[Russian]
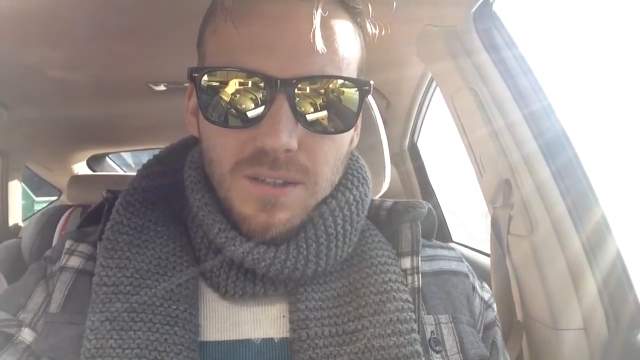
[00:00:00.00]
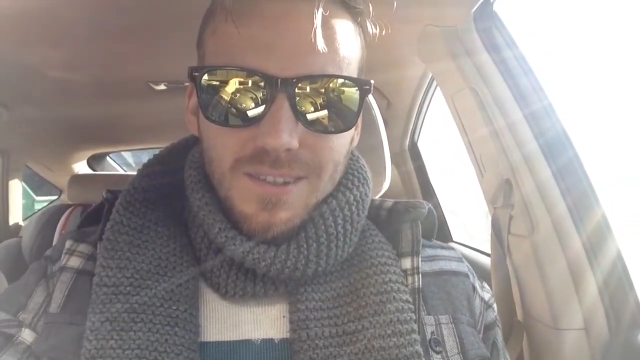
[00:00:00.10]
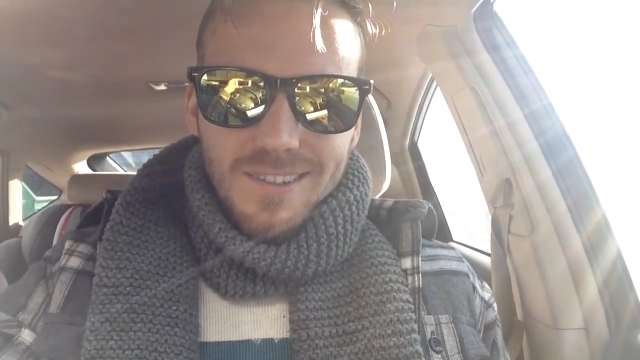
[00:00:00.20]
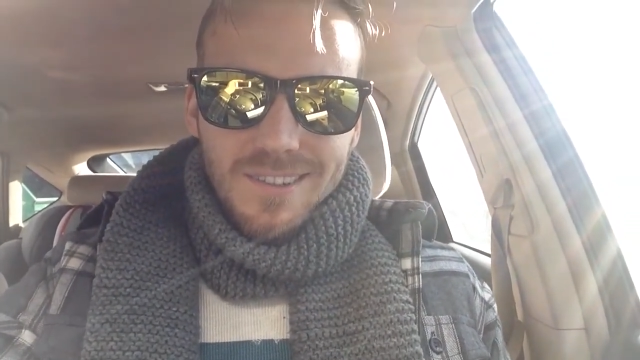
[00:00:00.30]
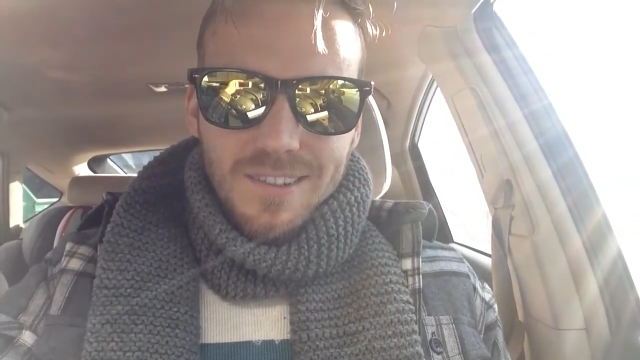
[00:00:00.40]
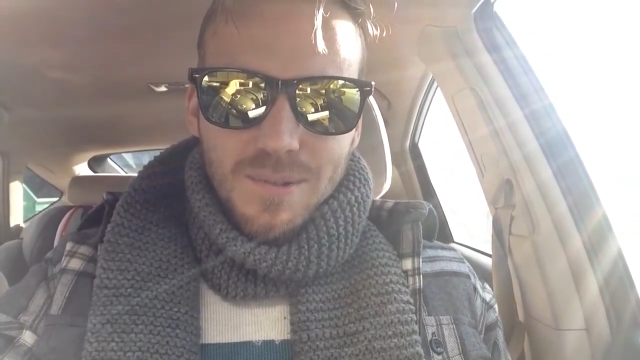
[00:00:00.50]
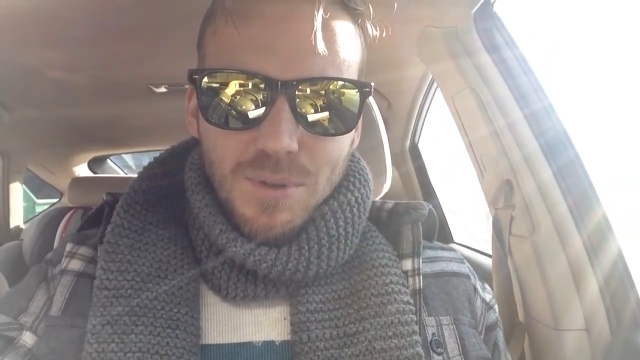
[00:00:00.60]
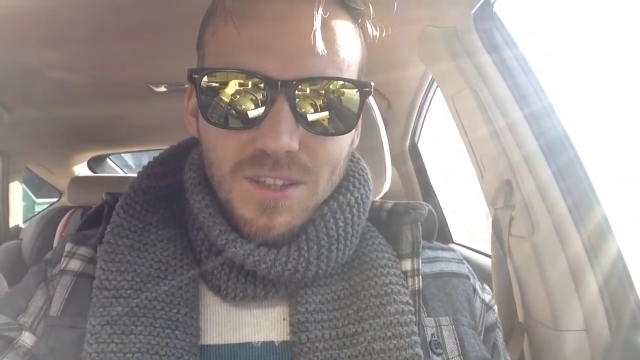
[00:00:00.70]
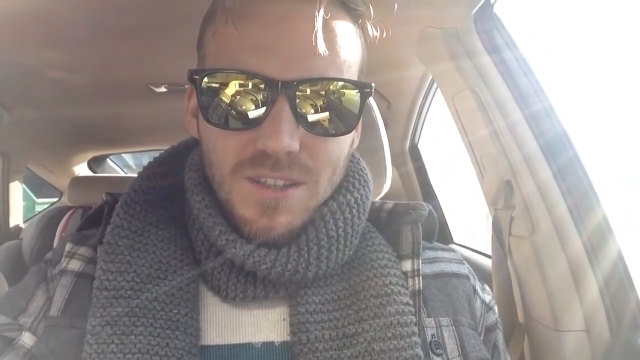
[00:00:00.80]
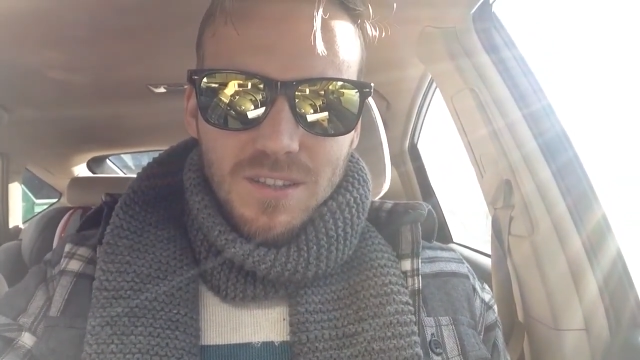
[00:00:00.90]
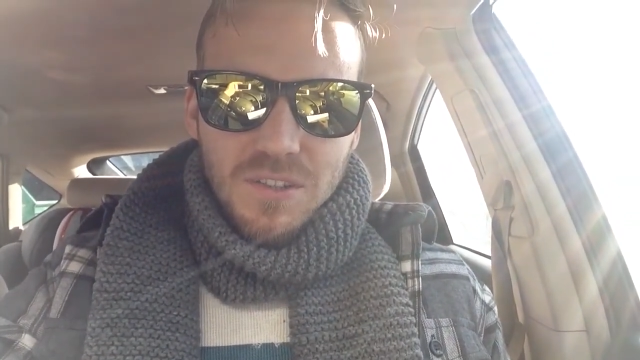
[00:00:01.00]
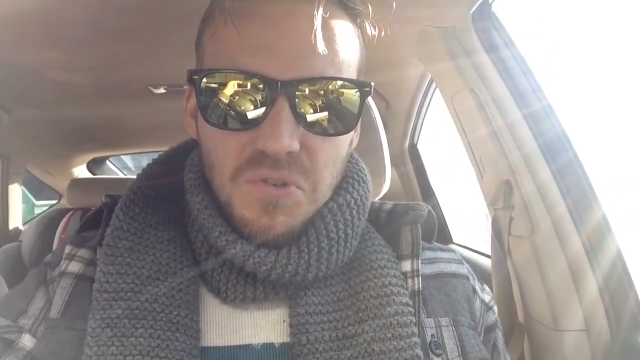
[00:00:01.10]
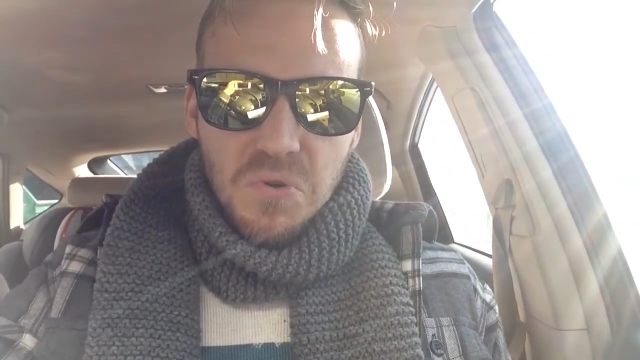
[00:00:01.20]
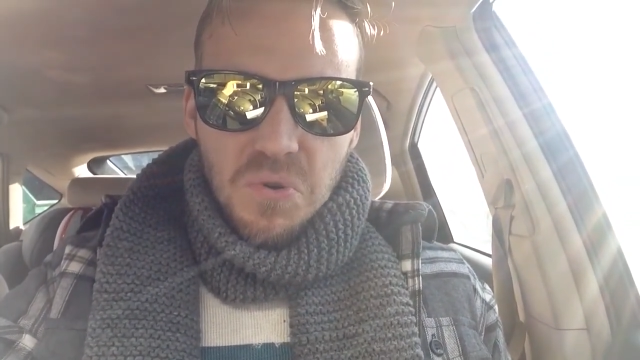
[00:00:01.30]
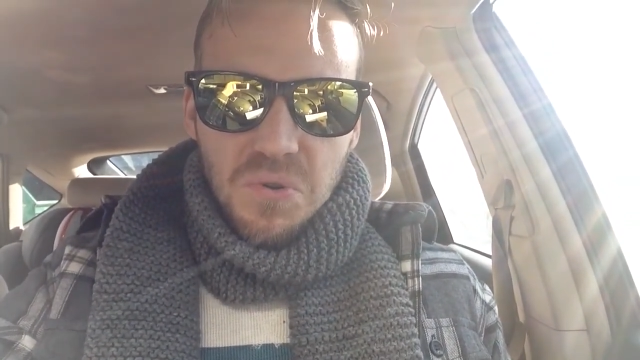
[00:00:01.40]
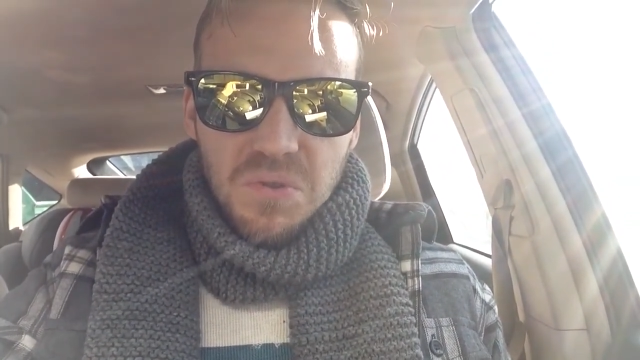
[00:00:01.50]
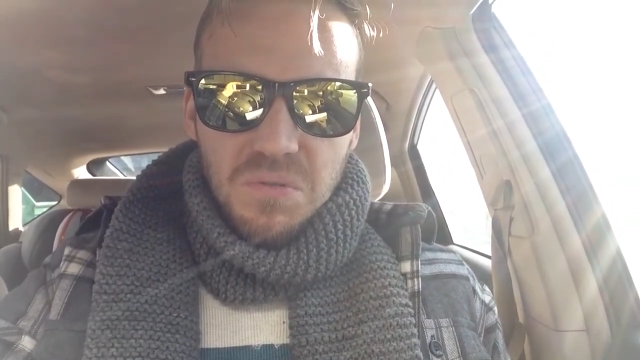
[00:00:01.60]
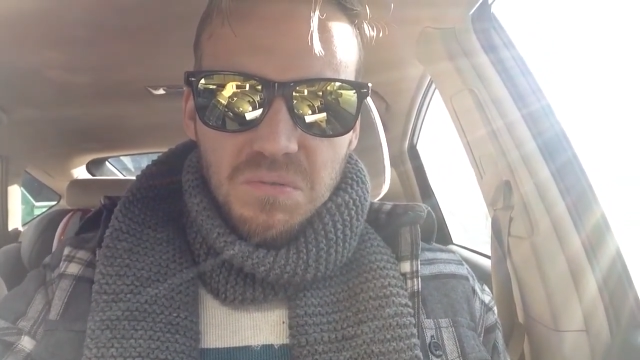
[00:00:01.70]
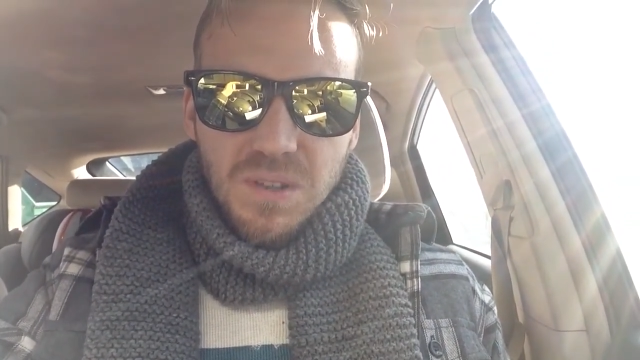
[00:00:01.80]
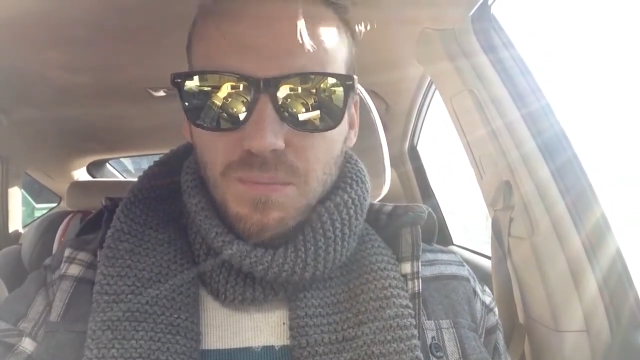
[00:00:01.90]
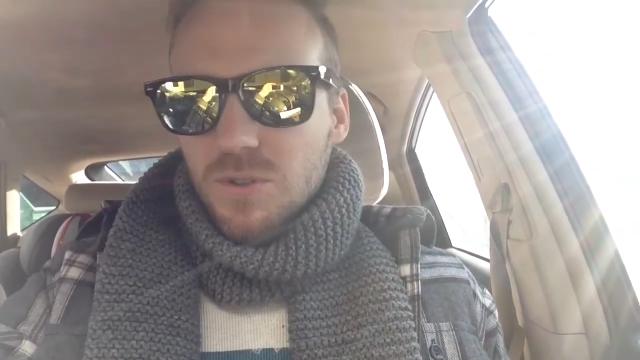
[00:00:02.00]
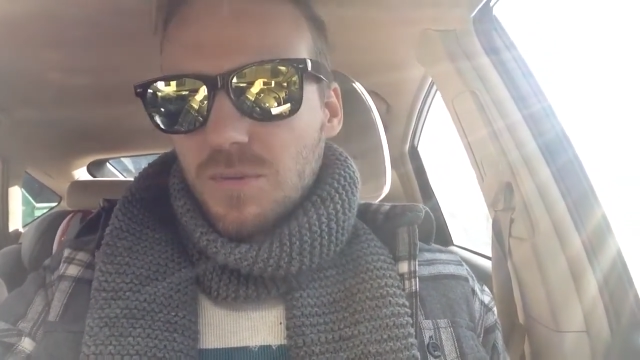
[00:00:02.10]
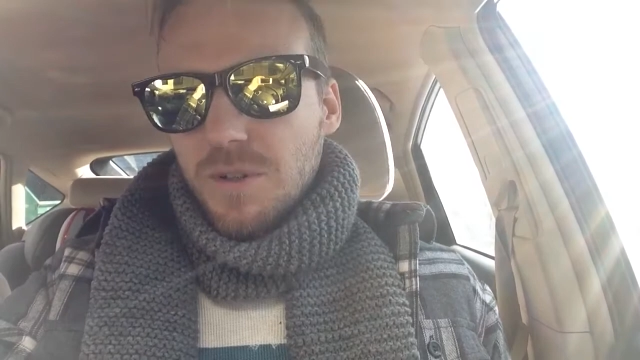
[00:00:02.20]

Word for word: И за последний год я просто